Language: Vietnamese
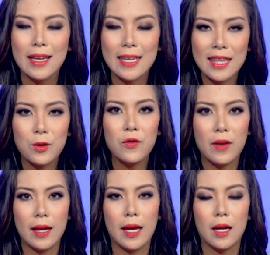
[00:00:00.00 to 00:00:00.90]
Kính thưa quý
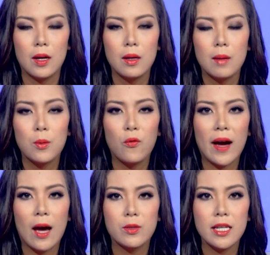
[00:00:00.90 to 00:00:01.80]
vị, một
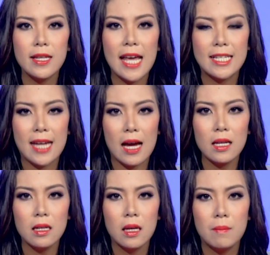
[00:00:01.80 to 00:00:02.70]
vài học sinh da
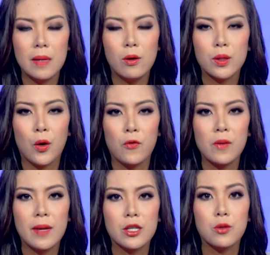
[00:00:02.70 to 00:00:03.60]
trắng bị buộc tội
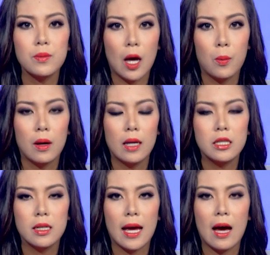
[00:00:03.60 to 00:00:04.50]
phân biệt chủng tộc ở
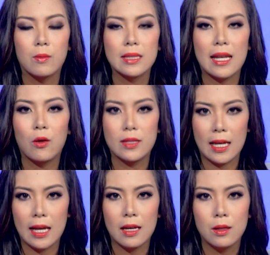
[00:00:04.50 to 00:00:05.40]
trường đại học San
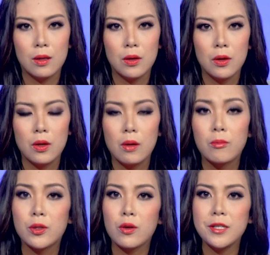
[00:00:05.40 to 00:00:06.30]
Jose.
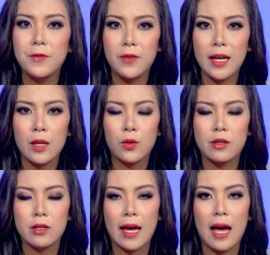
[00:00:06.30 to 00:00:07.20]
Một số sinh viên thuộc
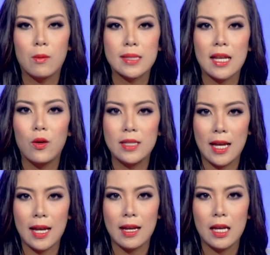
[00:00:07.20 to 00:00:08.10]
trường đại học San
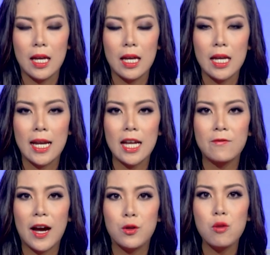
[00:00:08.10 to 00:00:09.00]
Jose hiện đang
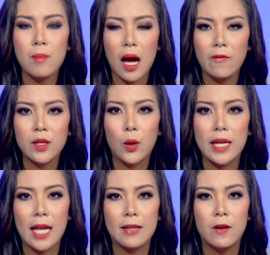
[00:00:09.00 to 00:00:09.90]
phải đối mặt với tội
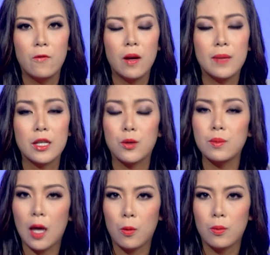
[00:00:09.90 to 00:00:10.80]
danh phân biệt
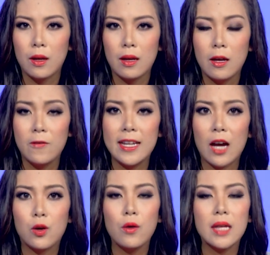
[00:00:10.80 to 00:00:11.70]
chủng tộc vì đã
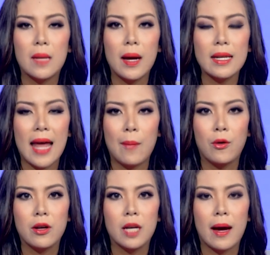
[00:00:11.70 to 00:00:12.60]
cố tình bắt nạt một
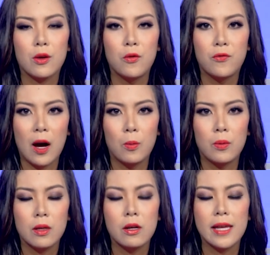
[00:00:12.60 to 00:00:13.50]
người bạn cùng phòng,
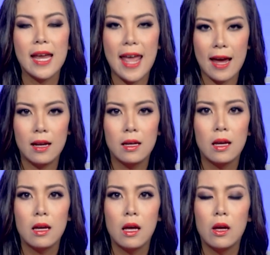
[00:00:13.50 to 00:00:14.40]
người da đen.
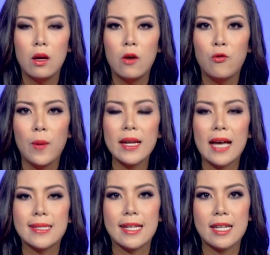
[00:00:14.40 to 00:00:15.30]
Vụ bắt
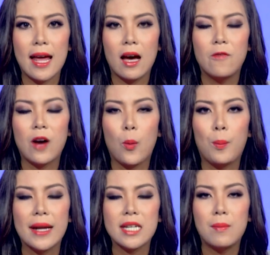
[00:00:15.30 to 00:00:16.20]
nạt ra ở phòng
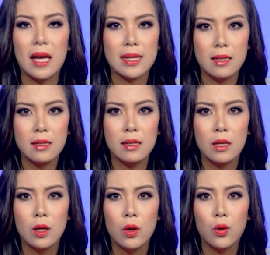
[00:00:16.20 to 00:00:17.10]
704
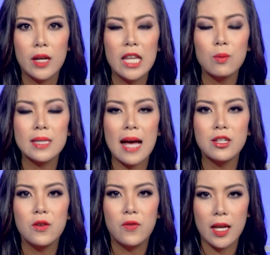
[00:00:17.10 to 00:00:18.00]
thuộc ký túc xá
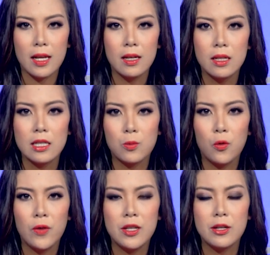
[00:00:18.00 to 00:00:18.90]
sinh viên trong
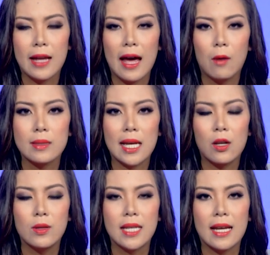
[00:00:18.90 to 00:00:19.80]
khuôn viên trường đại học San
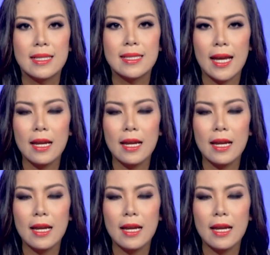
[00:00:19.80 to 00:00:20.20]
Jose State